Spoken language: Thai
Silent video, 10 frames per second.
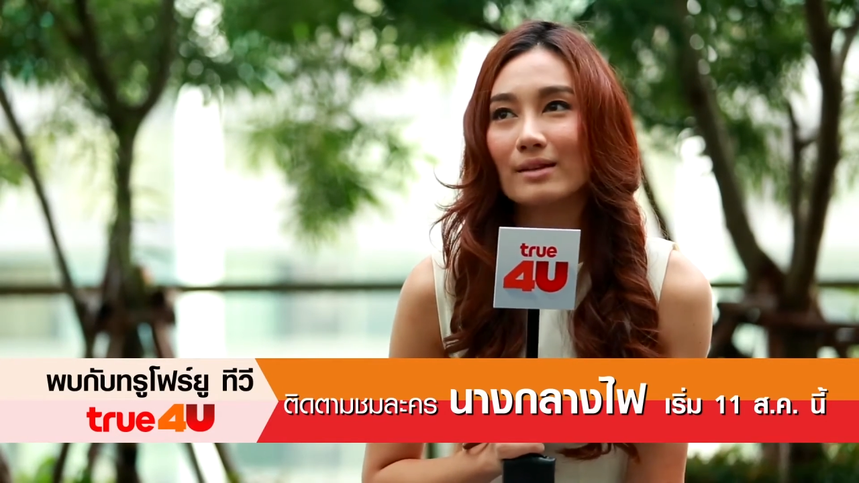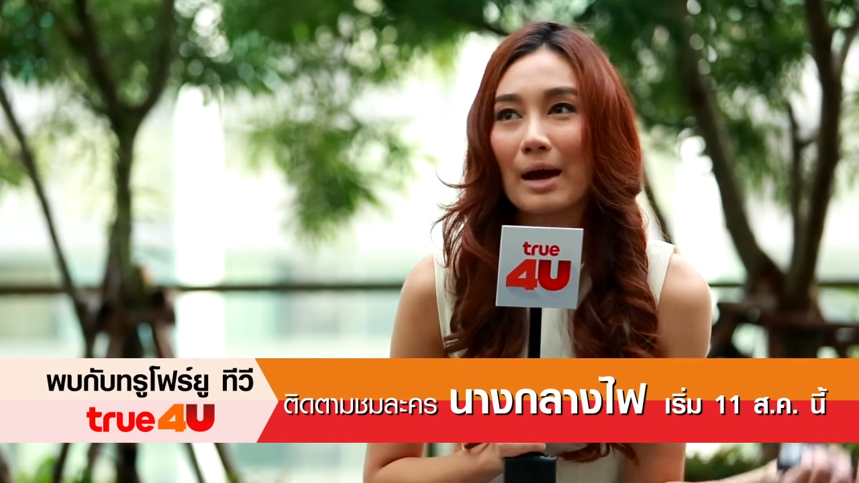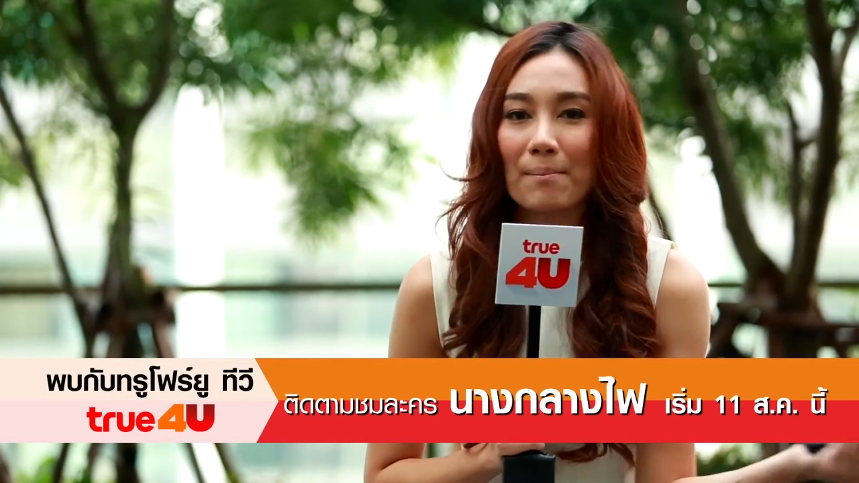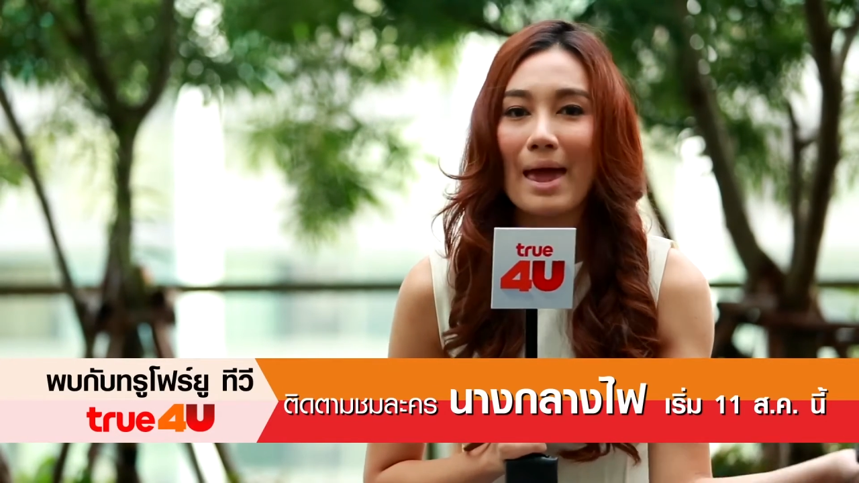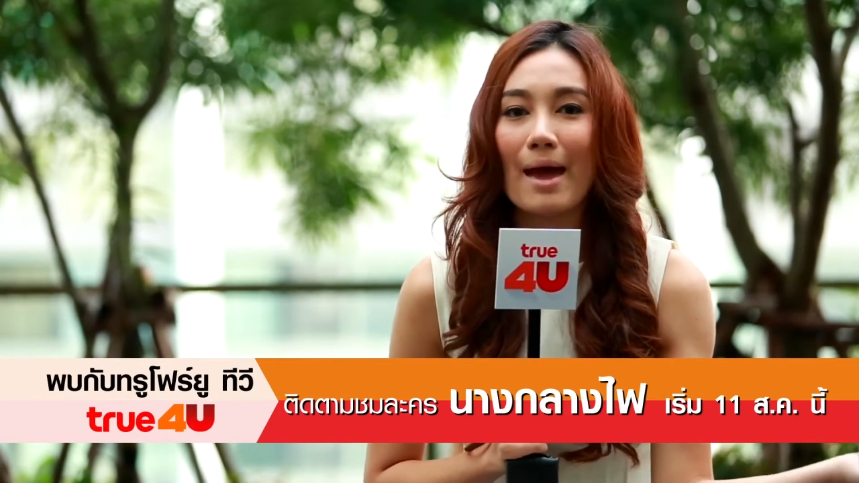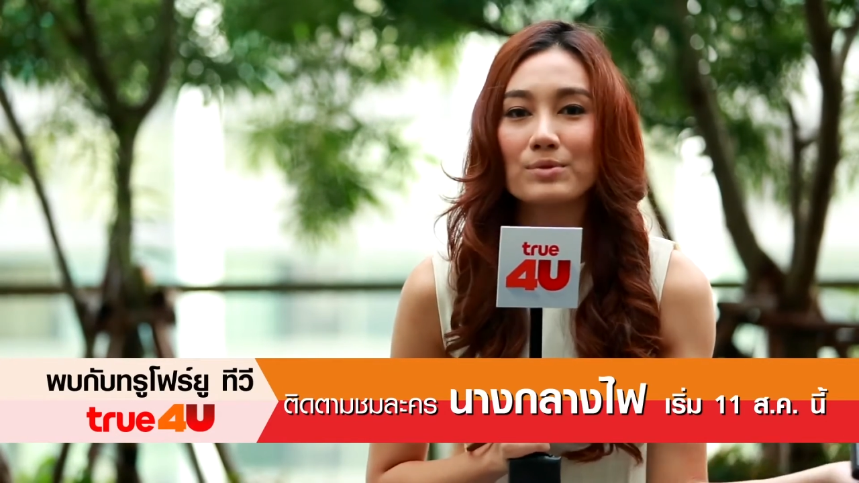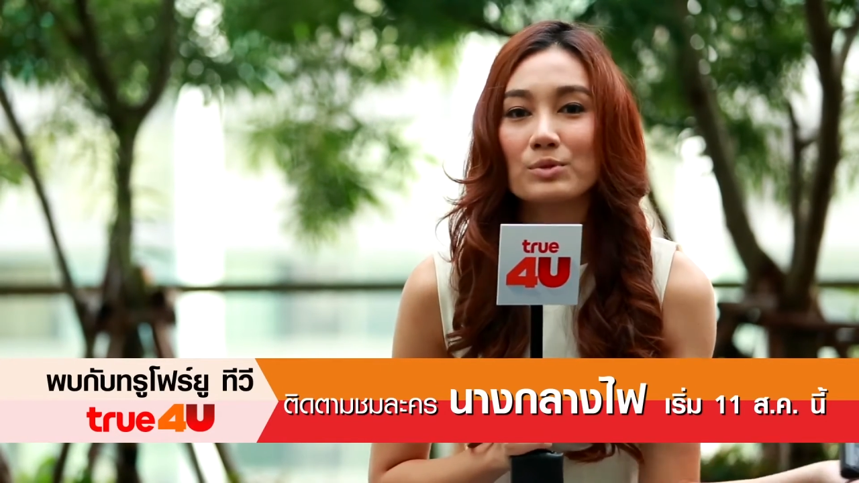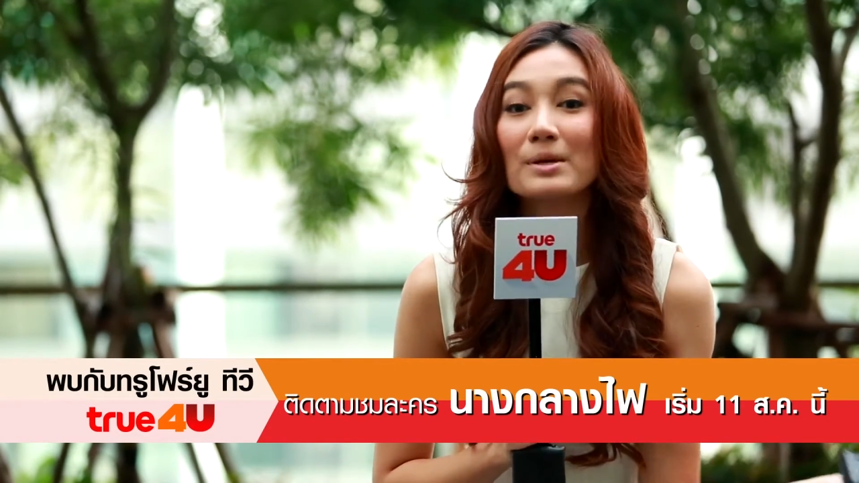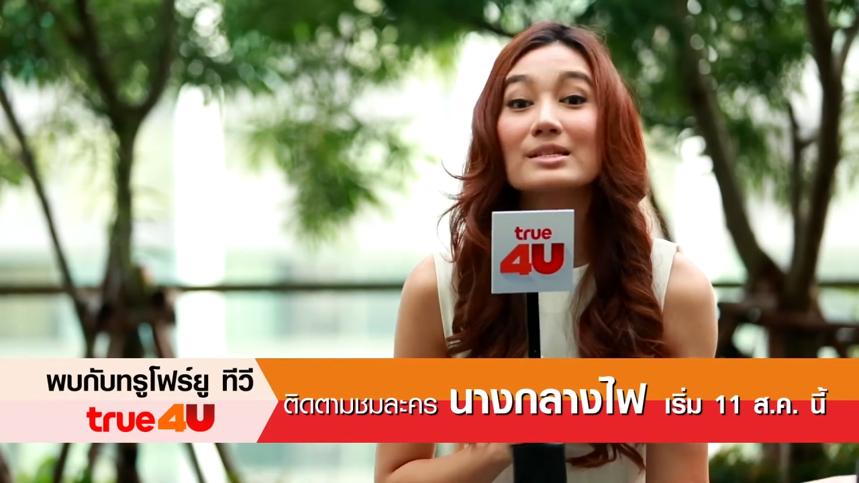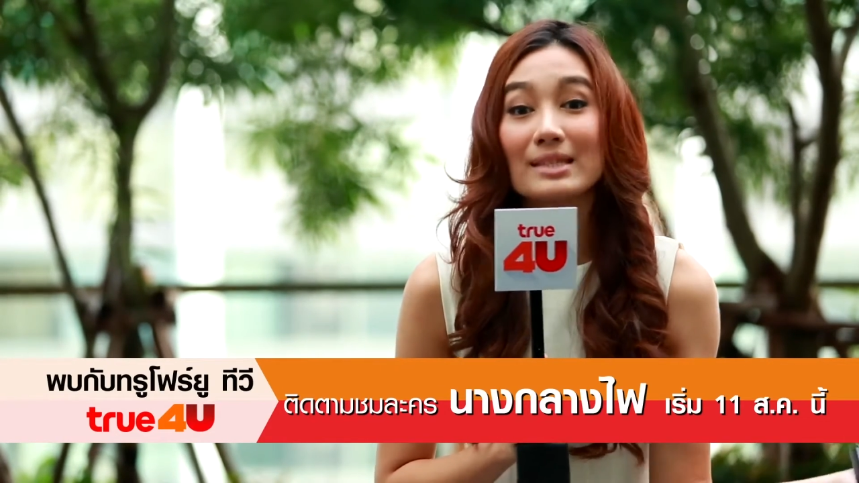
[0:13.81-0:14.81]
นางแบบ
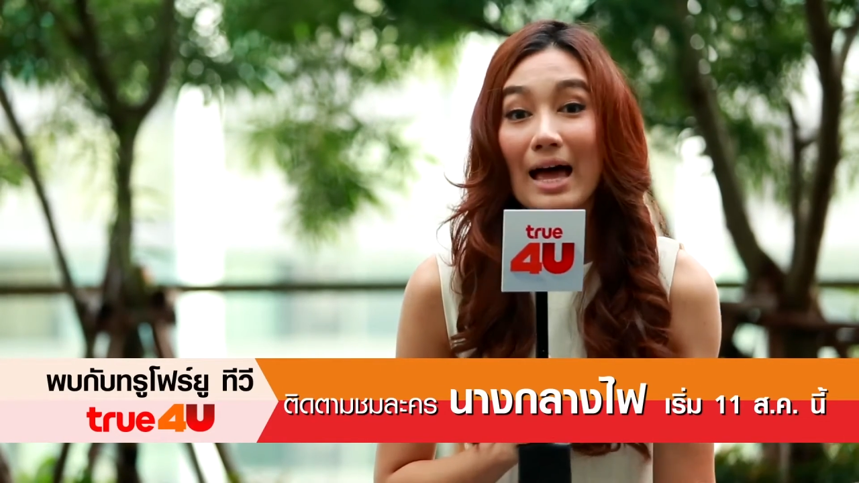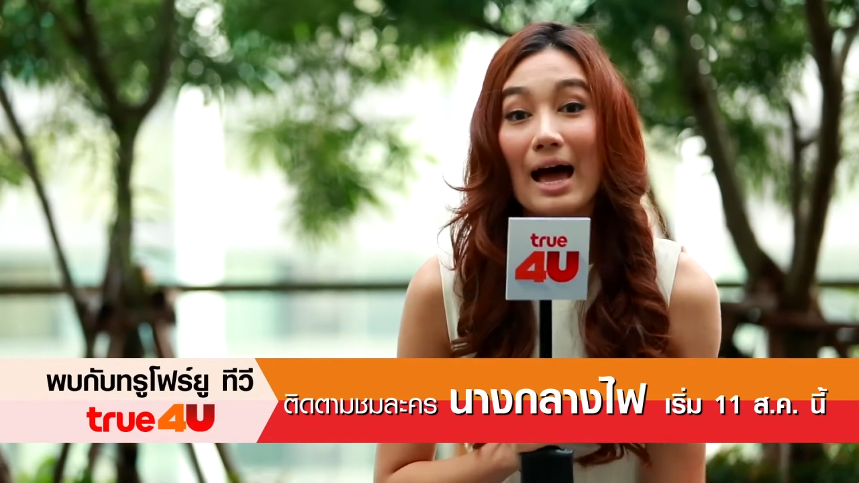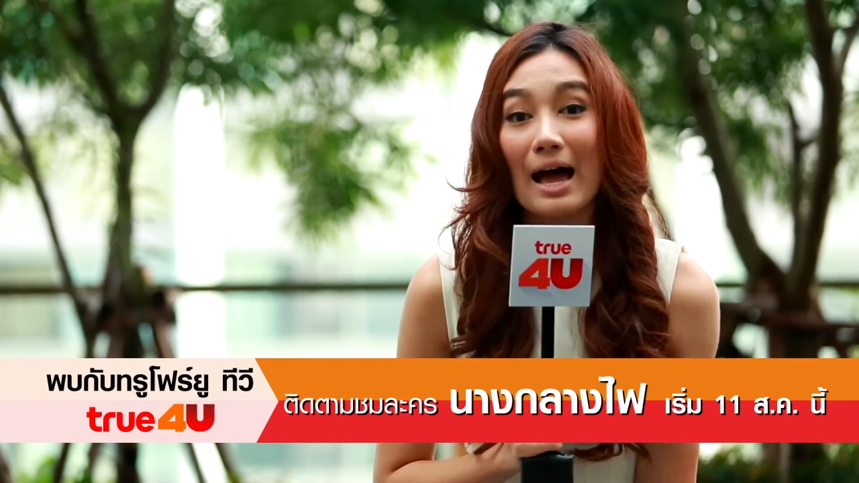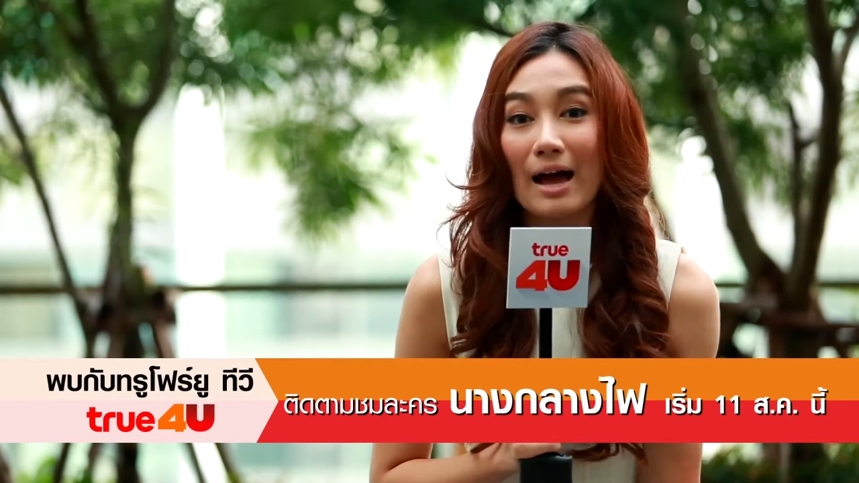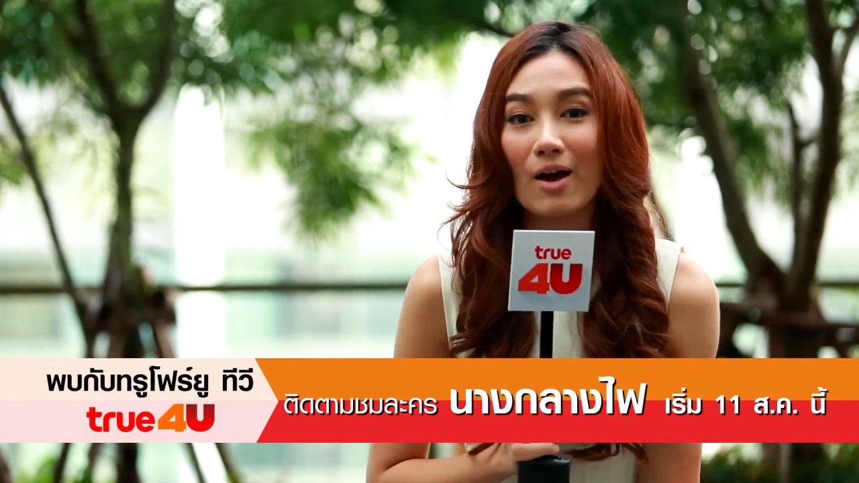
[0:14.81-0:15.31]
ซูเปอร์สตาร์